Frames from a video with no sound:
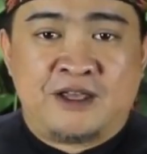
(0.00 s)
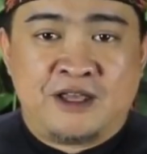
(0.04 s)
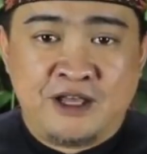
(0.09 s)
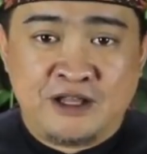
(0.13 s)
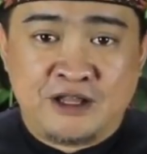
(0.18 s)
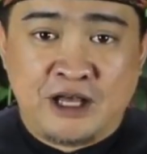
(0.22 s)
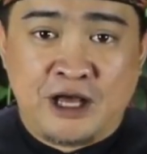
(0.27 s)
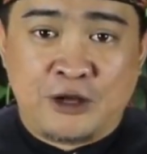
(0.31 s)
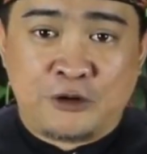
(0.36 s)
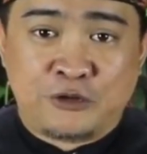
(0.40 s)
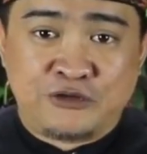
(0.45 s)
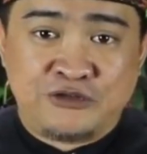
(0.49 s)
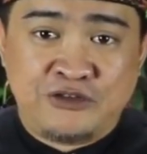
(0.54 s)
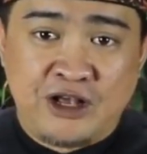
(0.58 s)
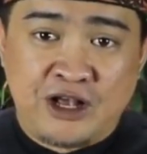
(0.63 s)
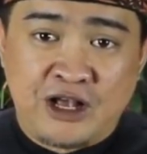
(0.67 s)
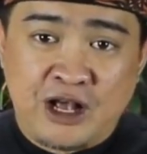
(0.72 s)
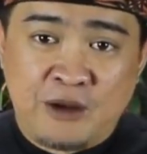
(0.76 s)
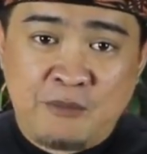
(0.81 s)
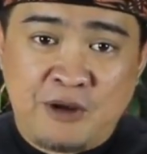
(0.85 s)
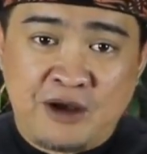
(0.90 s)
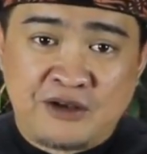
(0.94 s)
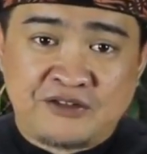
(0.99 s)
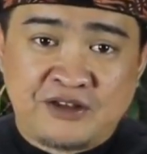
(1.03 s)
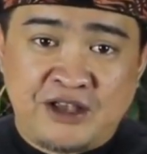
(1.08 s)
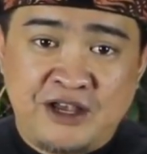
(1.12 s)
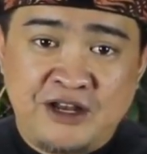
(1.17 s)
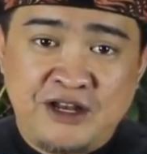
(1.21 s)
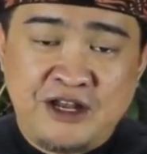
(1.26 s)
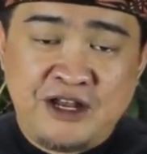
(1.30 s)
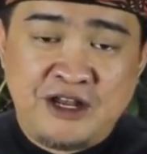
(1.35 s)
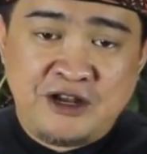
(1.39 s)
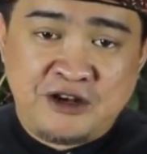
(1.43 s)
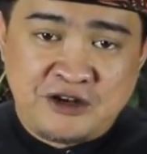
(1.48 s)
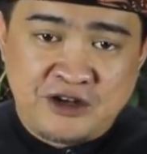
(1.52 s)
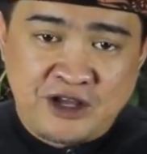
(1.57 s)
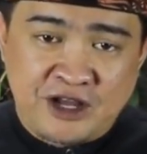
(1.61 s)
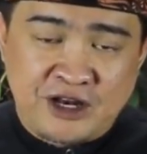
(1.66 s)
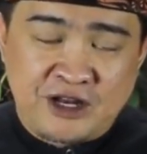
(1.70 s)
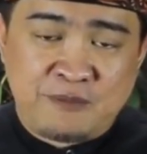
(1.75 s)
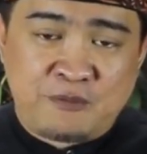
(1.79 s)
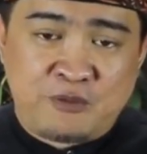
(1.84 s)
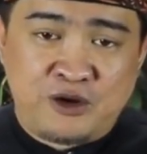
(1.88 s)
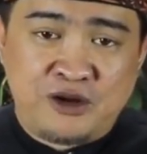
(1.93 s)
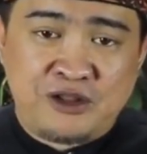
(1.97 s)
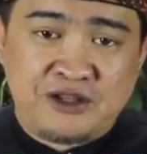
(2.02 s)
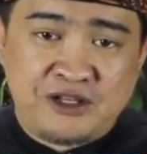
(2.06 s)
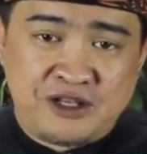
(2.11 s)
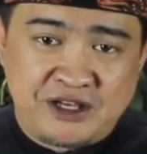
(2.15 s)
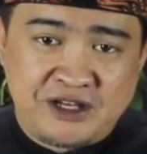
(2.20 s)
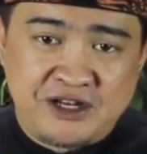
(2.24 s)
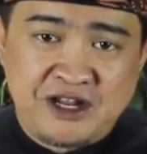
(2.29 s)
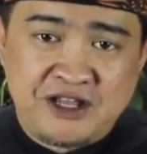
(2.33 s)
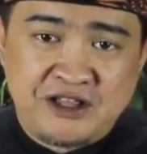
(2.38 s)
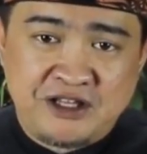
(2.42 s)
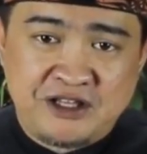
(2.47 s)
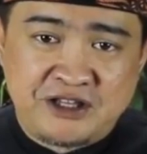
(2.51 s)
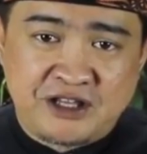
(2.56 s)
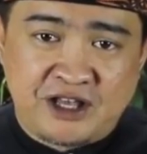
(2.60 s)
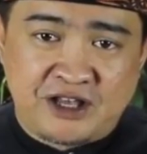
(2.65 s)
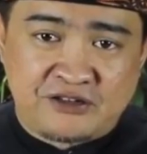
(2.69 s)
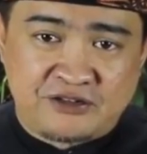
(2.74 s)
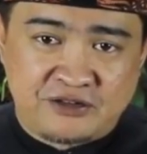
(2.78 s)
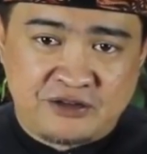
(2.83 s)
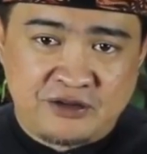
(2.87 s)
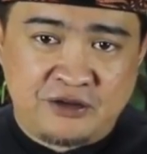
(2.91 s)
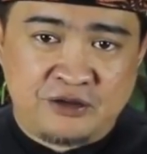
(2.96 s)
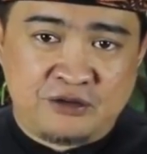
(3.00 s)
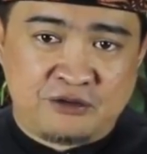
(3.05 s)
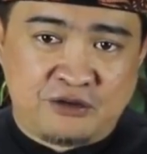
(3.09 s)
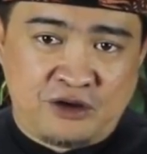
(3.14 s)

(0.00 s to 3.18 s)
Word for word: Kita harus jaga bangsa ini dari politik identitas